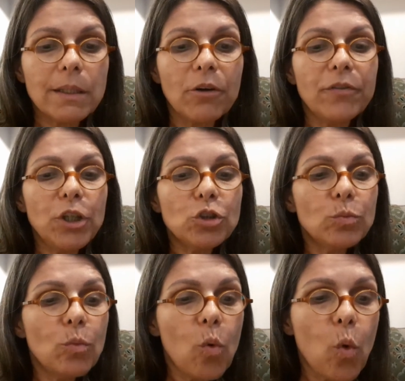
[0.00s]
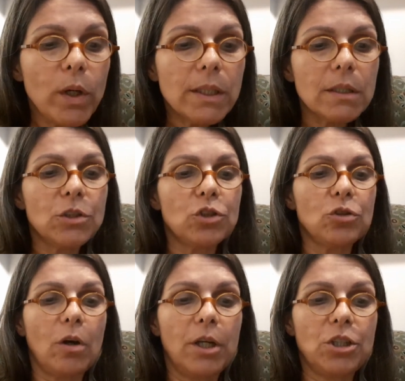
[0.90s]
talvez muitas
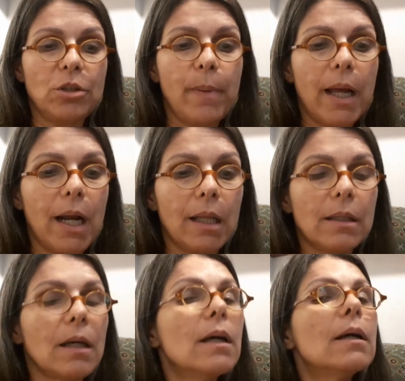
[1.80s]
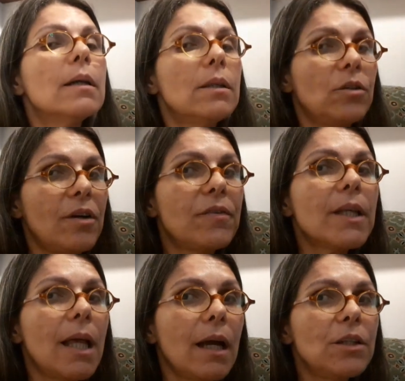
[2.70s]
histórias de barata, não é
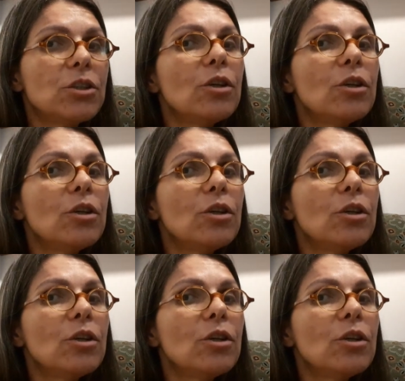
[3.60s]
verdade?